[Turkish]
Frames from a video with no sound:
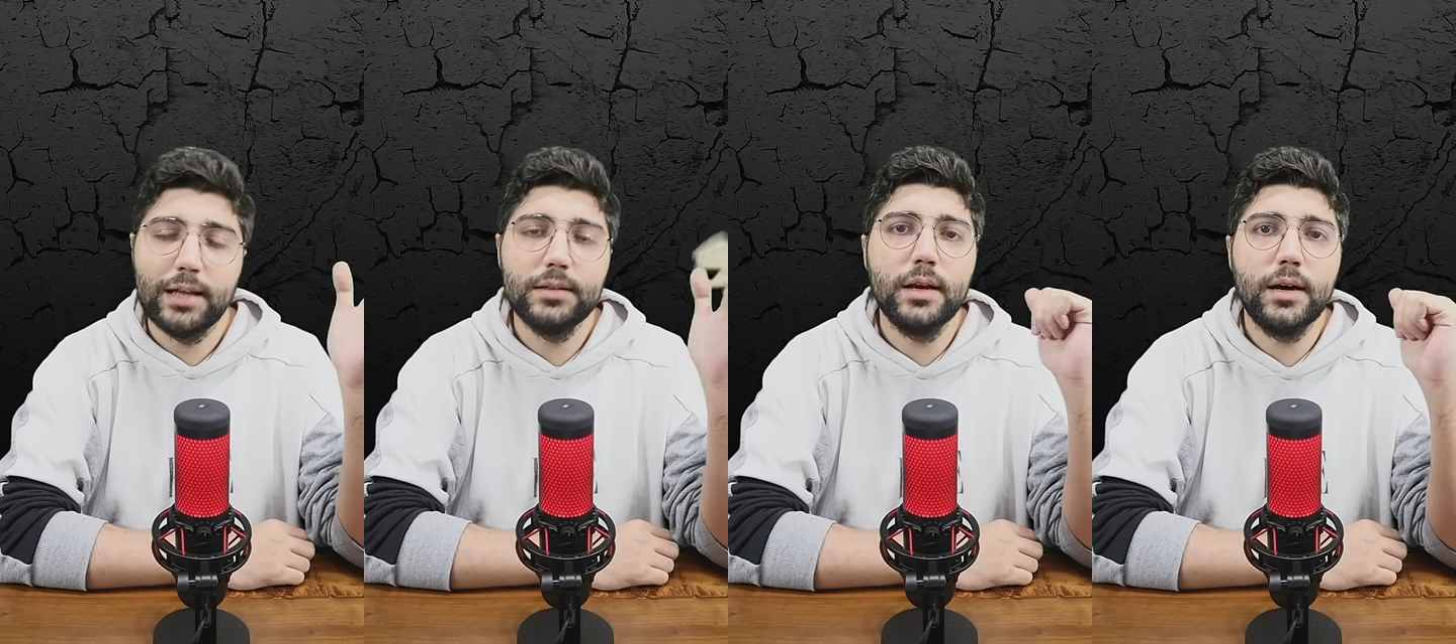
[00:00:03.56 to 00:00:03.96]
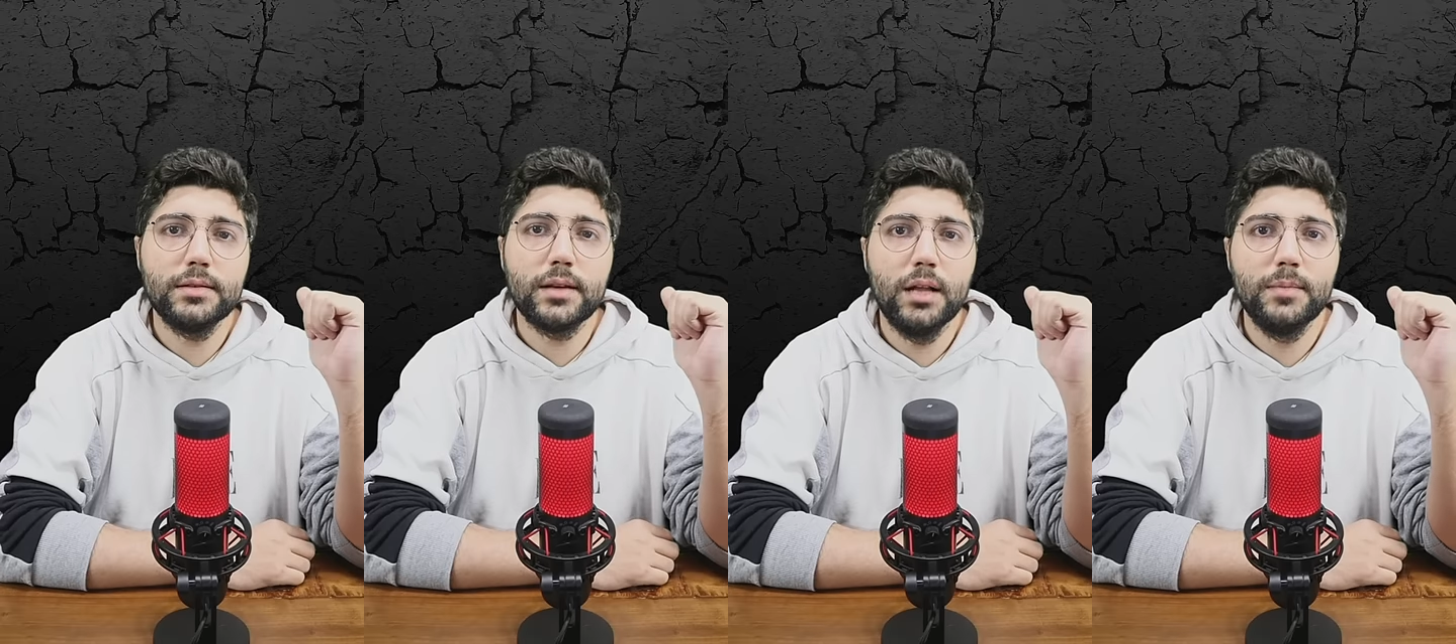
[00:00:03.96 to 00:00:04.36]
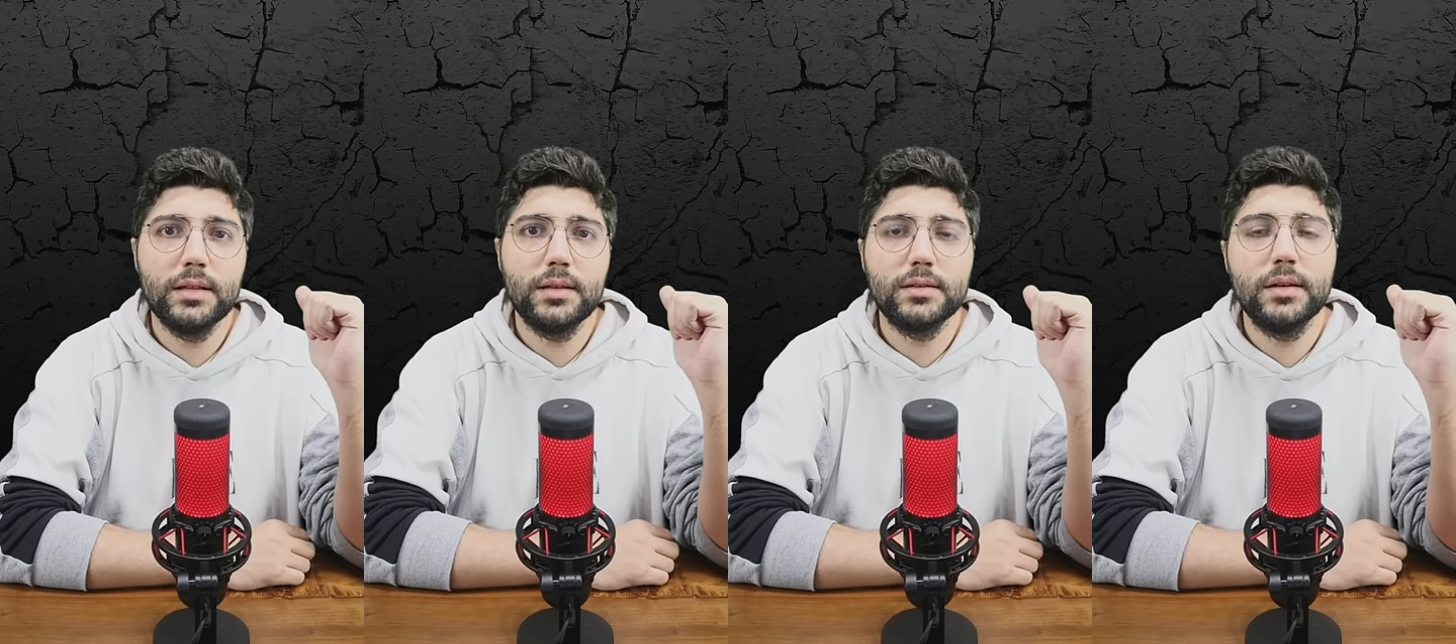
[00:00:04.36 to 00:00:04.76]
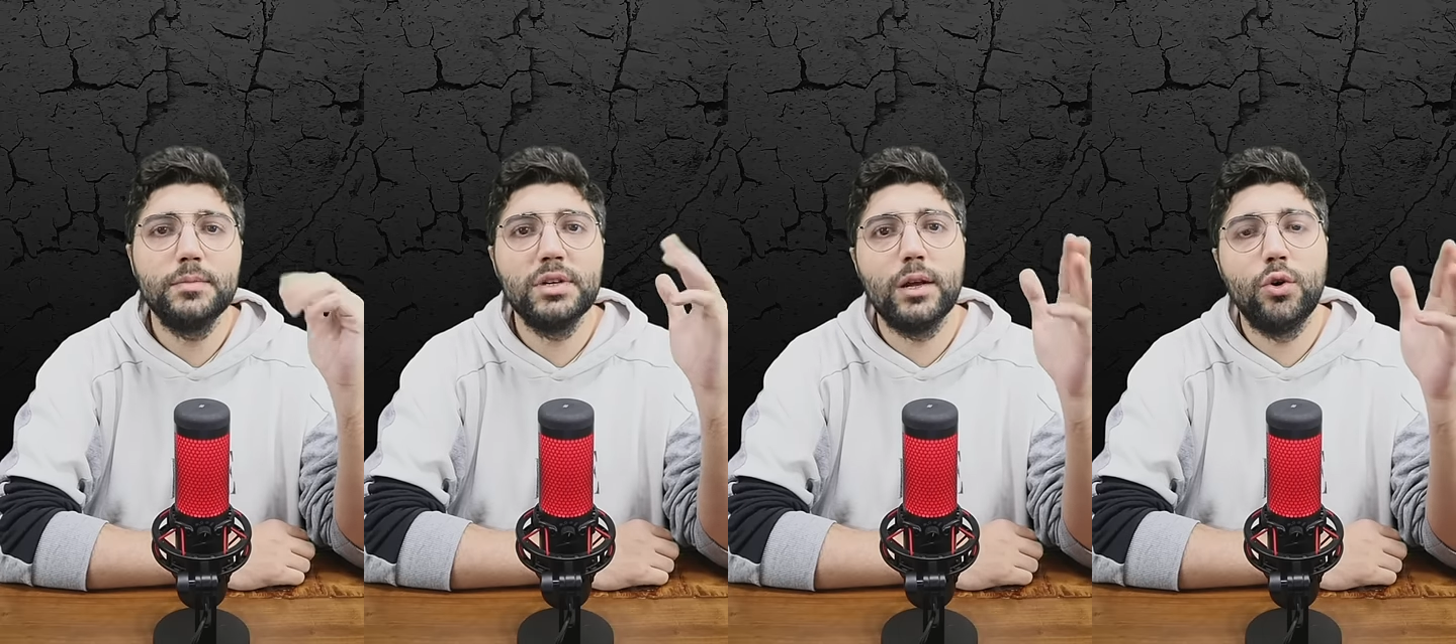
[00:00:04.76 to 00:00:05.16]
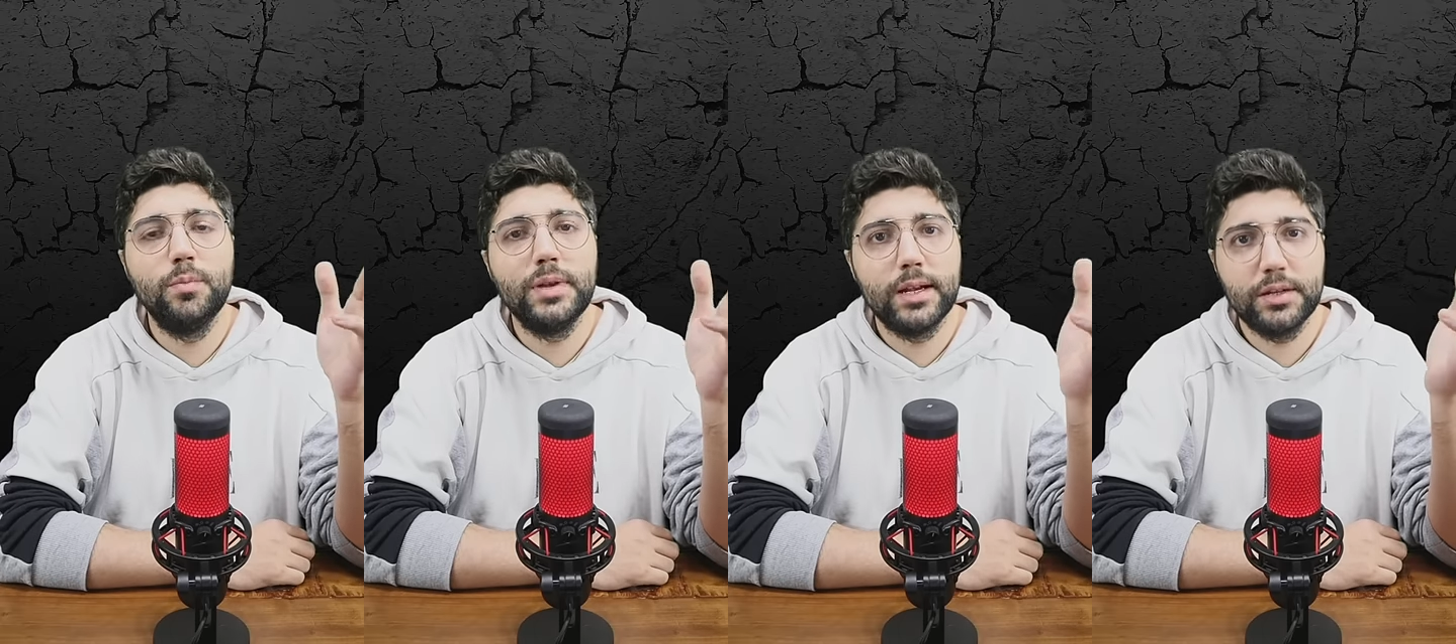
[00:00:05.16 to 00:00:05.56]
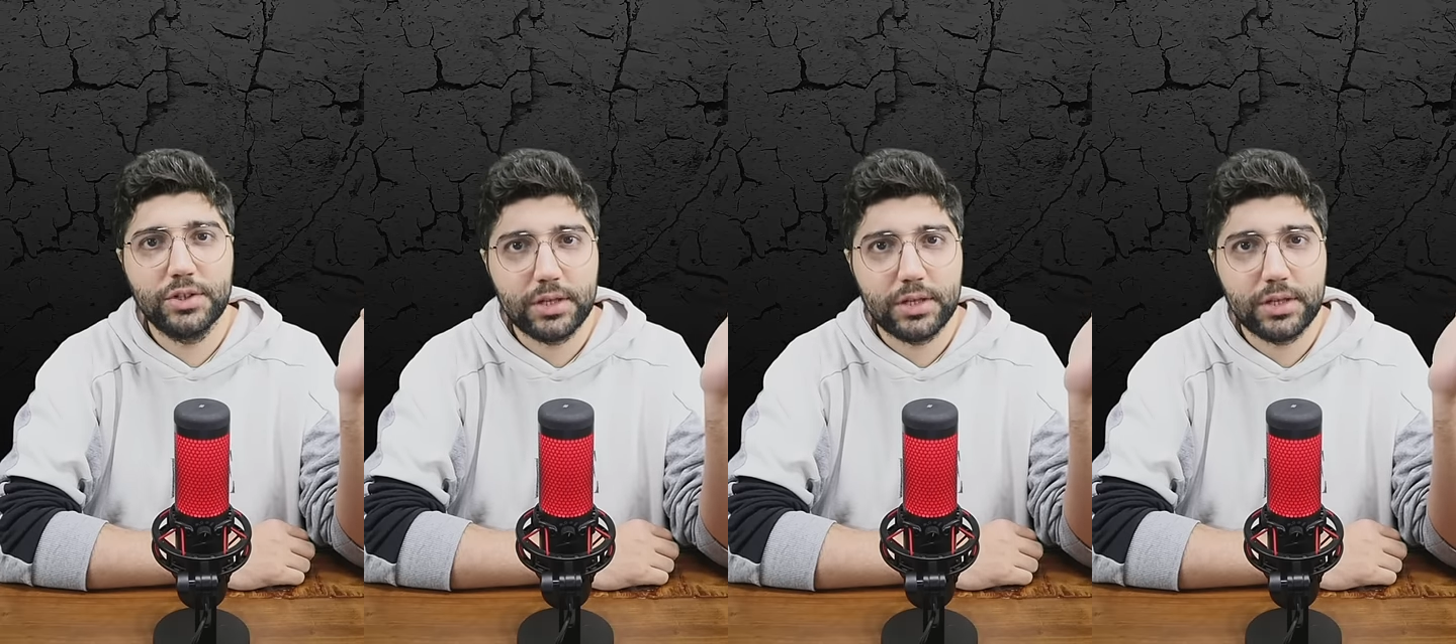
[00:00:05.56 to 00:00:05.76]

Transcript: Kendine has Alman tasarımıyla ön plana